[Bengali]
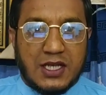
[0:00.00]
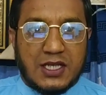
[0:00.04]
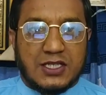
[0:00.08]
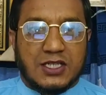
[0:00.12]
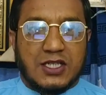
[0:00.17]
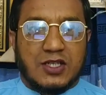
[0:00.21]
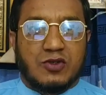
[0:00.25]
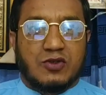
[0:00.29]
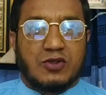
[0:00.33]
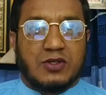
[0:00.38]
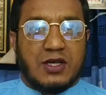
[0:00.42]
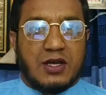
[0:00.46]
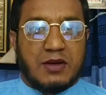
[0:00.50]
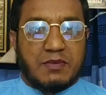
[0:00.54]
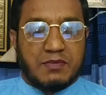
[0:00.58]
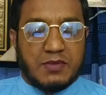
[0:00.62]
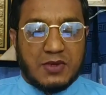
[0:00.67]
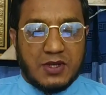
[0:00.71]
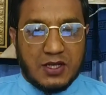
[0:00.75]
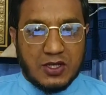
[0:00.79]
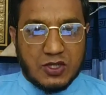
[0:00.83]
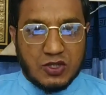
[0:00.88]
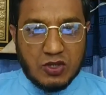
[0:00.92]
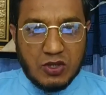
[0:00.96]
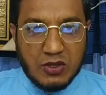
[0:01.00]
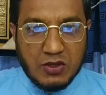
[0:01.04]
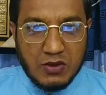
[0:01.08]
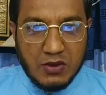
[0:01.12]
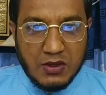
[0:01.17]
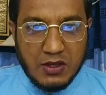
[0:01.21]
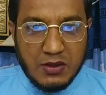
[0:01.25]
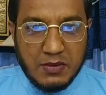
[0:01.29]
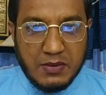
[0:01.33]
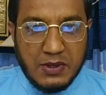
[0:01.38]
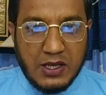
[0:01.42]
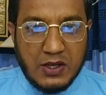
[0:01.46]
আশা করি আপনারা
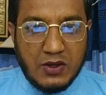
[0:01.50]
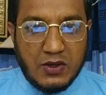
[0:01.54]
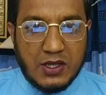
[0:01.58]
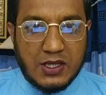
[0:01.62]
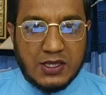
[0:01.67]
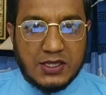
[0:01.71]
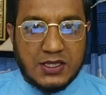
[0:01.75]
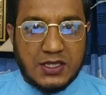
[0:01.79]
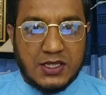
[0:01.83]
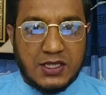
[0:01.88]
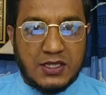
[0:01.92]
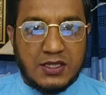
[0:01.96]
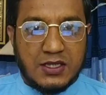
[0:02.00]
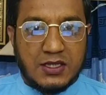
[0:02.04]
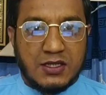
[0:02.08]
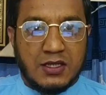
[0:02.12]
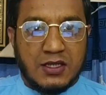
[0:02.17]
সকলেই ভালো আছেন